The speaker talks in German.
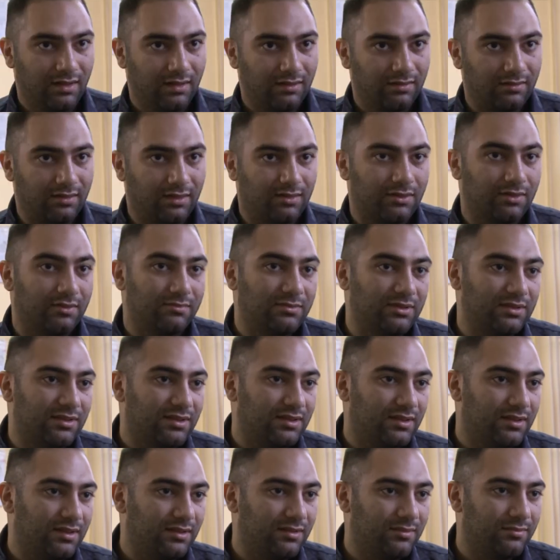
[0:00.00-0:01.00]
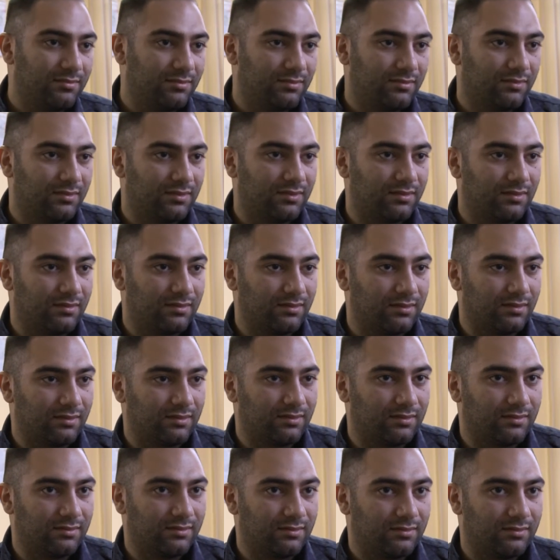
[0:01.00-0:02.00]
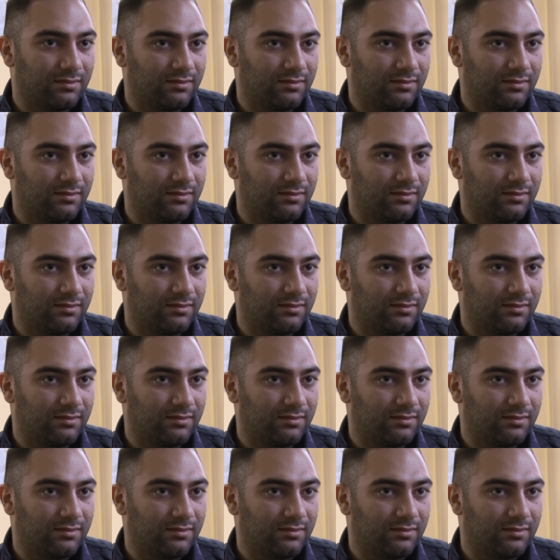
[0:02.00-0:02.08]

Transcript: Wir kommen hier äh,